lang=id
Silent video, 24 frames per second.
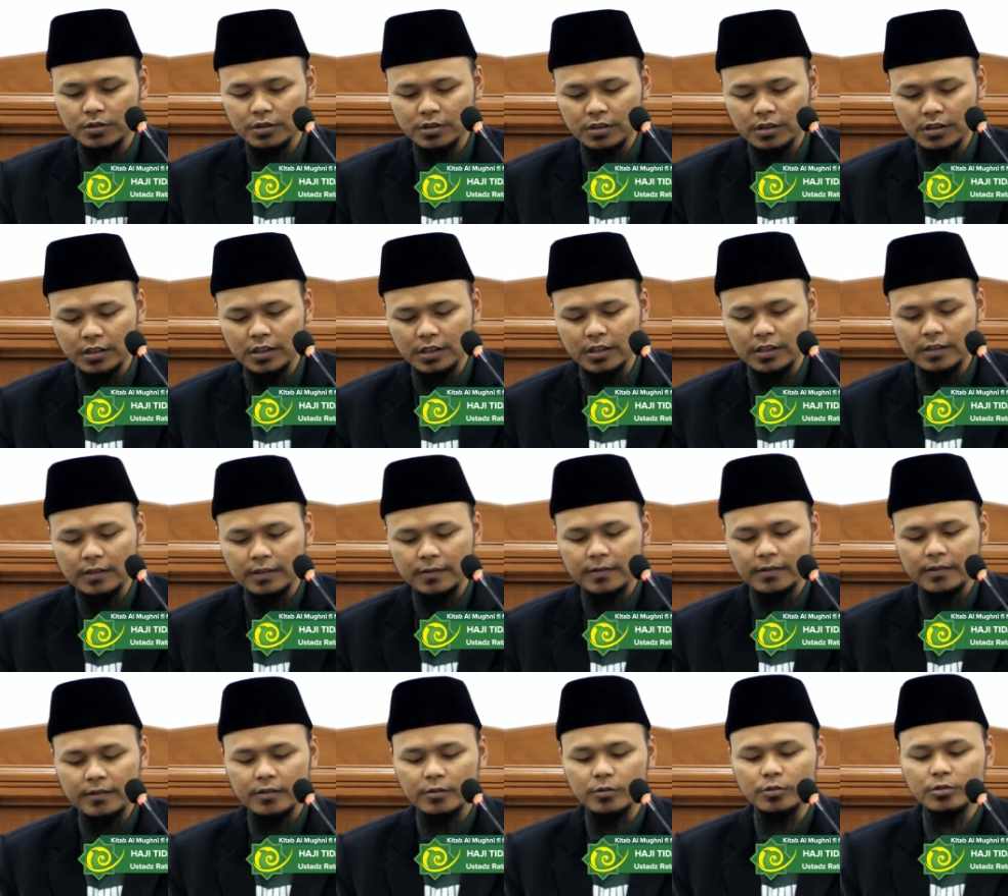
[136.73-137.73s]
ya,
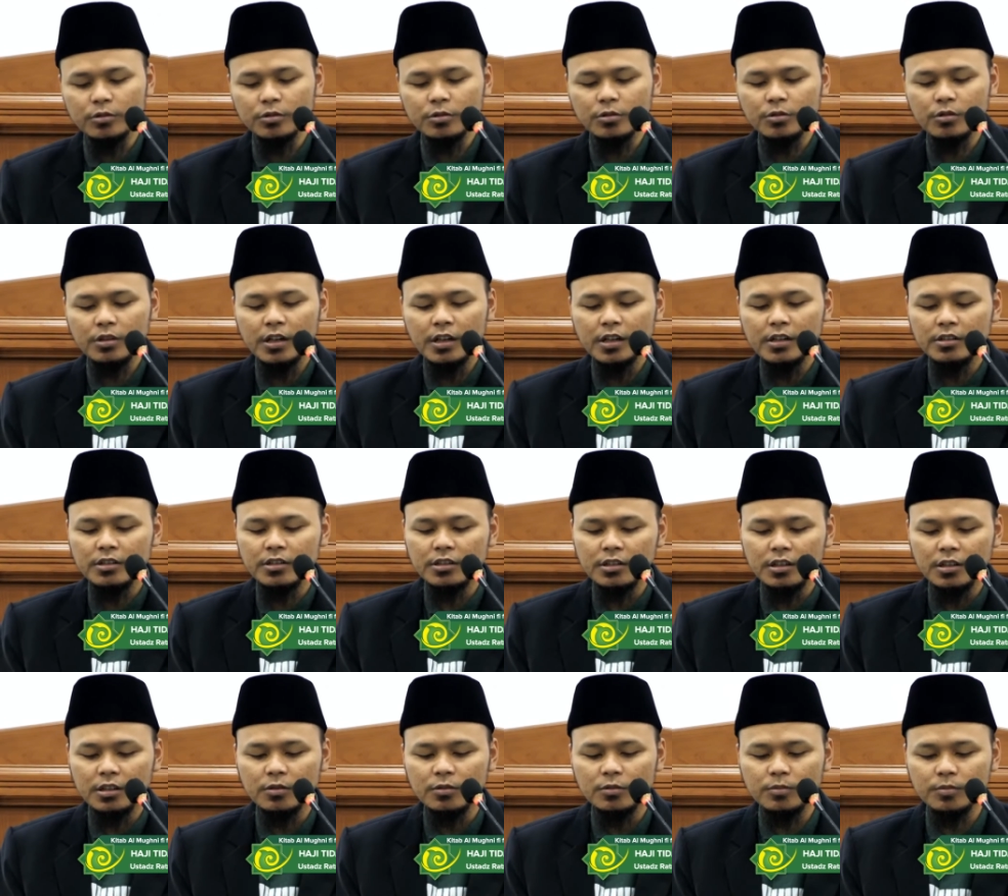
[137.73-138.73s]
untuk haji
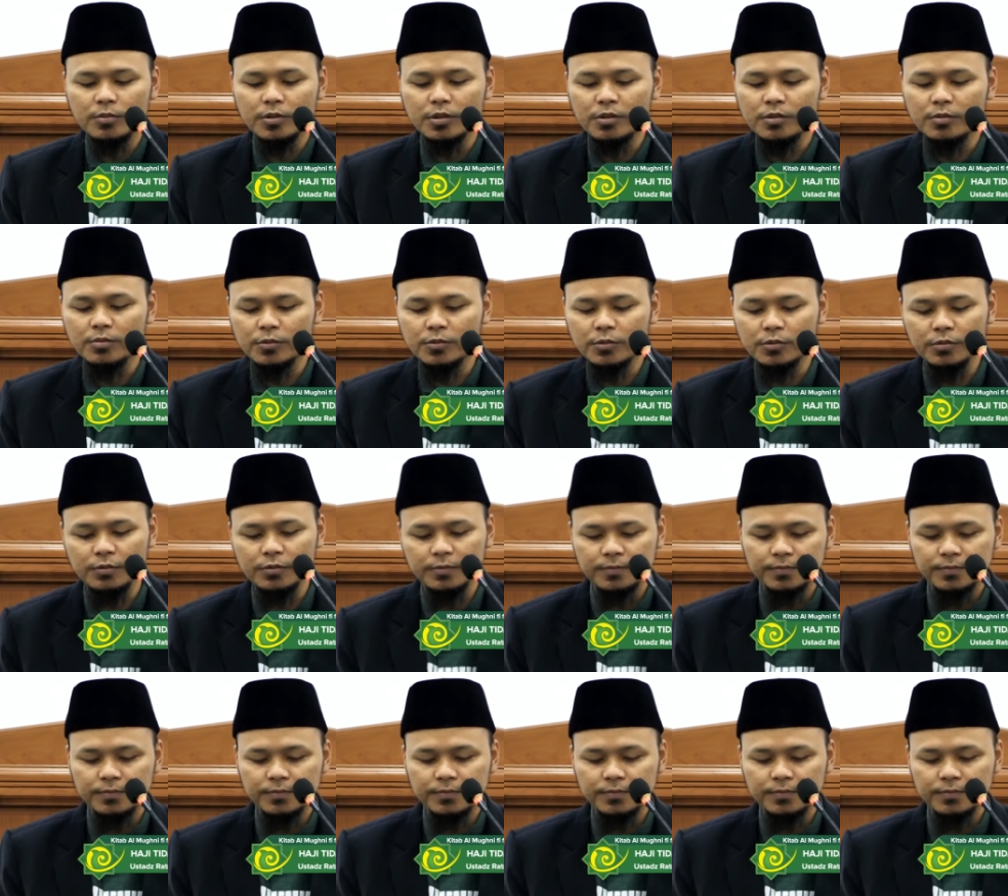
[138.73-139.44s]
dan umrohmu.